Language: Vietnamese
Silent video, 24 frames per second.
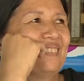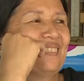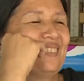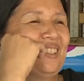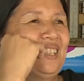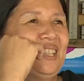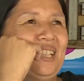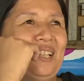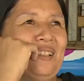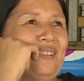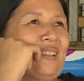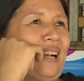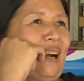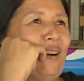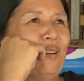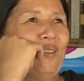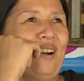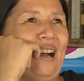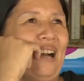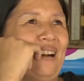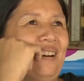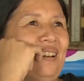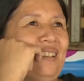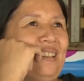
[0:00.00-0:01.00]
miễn yêu cầu
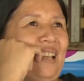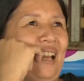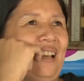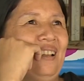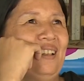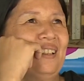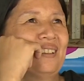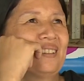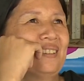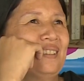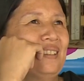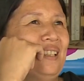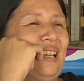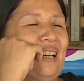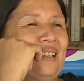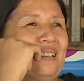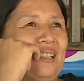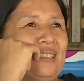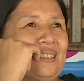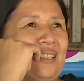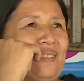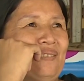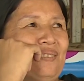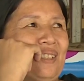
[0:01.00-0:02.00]
phà có chạy là người dân
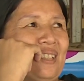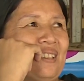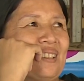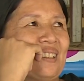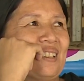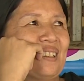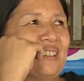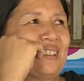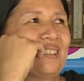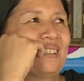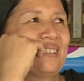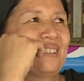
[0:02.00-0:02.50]
đây sống được à.